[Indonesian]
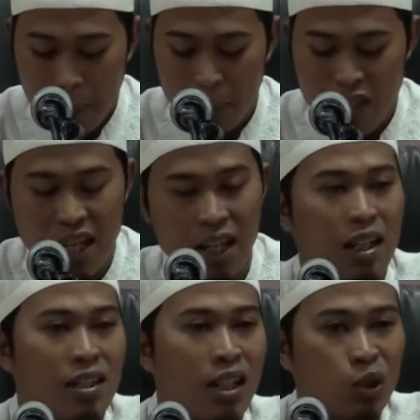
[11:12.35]

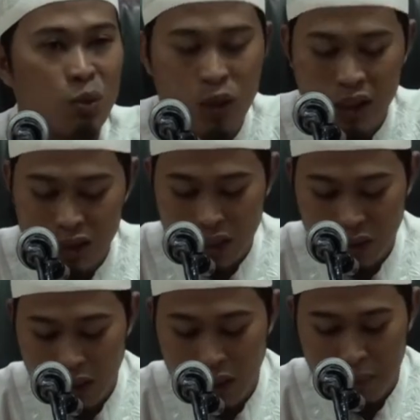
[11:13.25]
menyala yaitu buah
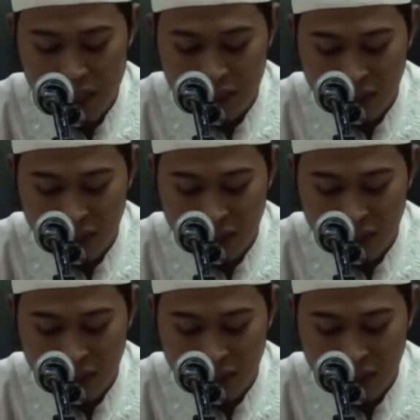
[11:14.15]
zait, eh, minyak